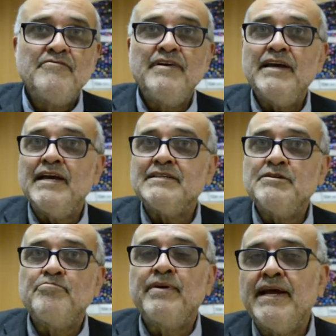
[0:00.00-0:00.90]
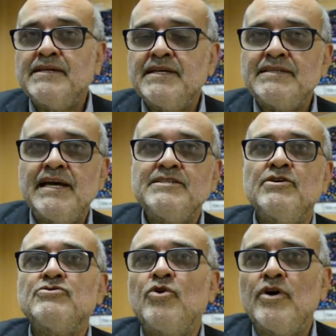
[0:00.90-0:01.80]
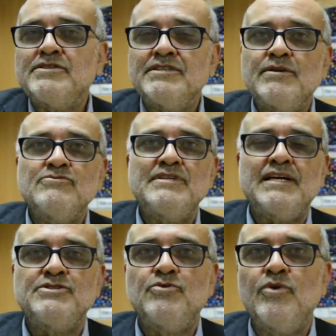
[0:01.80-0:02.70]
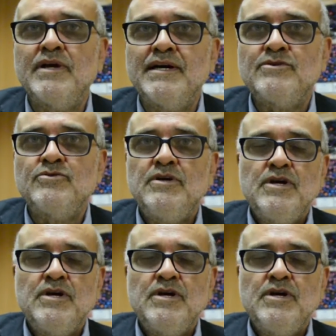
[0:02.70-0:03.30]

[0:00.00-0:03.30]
ver que as empresas da região norte estão se articulando